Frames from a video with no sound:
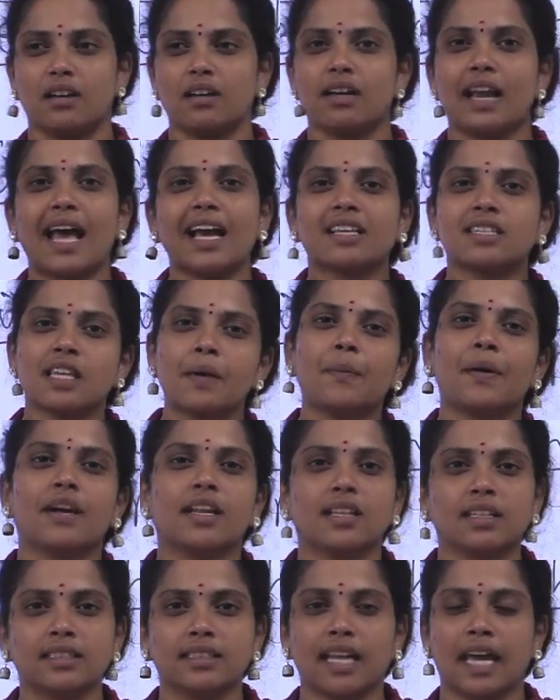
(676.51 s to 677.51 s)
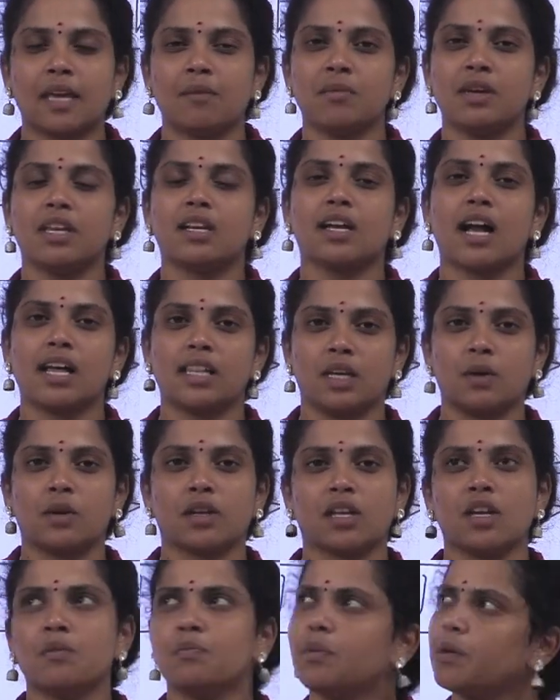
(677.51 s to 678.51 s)
ரிலாக்ஸே பண்ணுறதுக்கு டைமே இருக்காதே
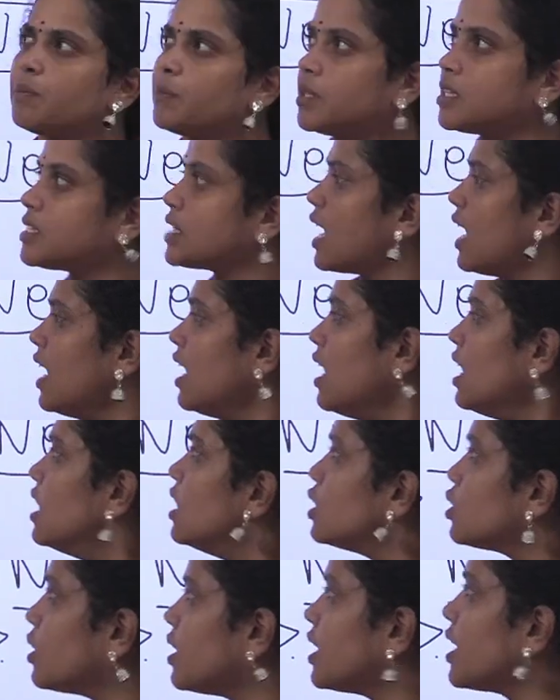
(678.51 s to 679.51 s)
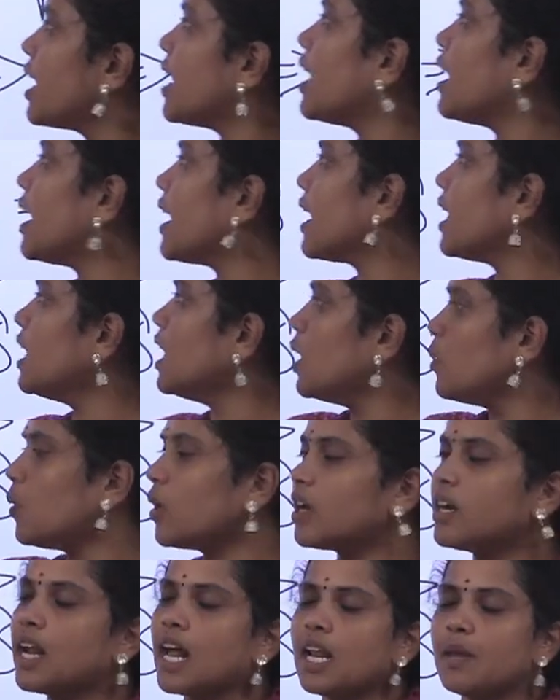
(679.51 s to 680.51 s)
ஒர்க்கிங் பீப்புள்ஸ்னால் ஸோ நீங்கள் இடையில
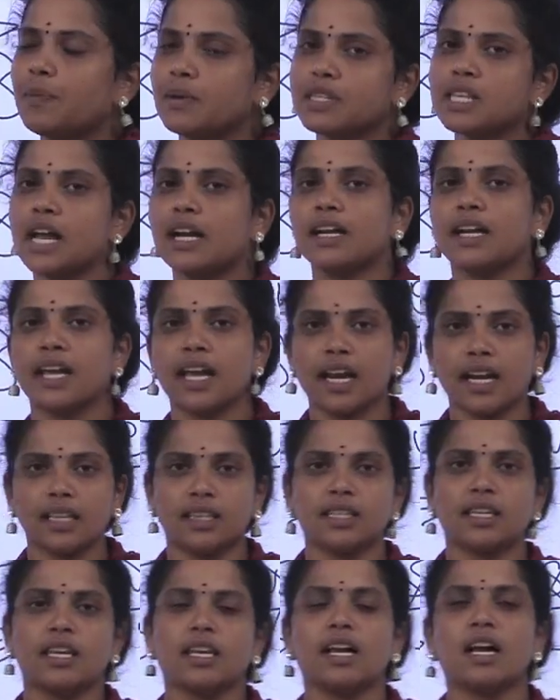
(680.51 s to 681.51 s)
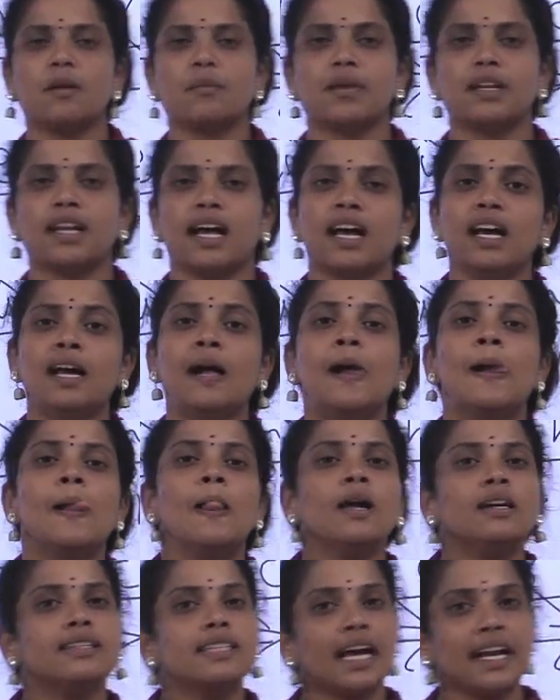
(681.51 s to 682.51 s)
ஒரு நாள் இப்போ சண்டே எடுத்துட்டீங்க அப்படின்னா
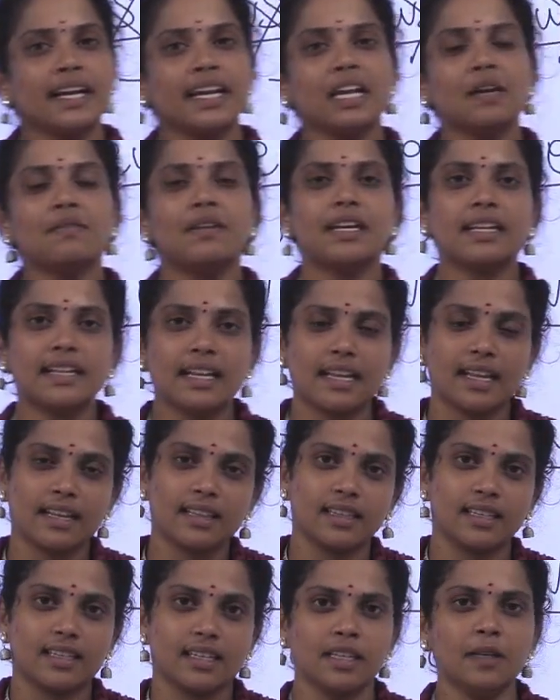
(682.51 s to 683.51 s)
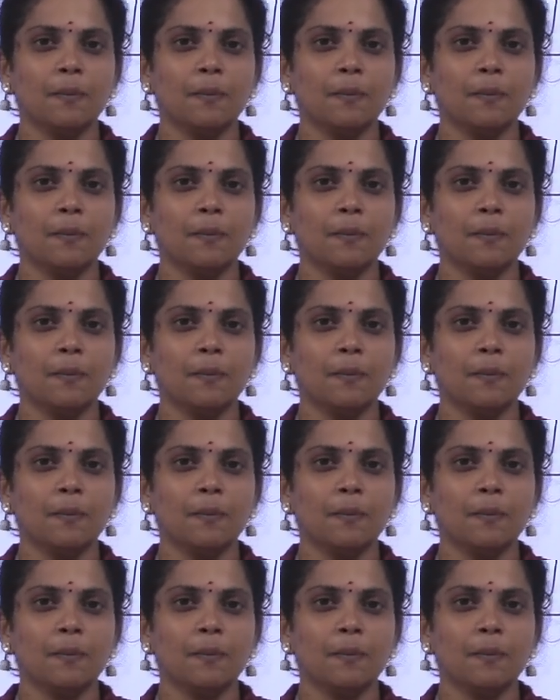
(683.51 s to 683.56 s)
சண்டே வீட்டில் இருந்துட்டு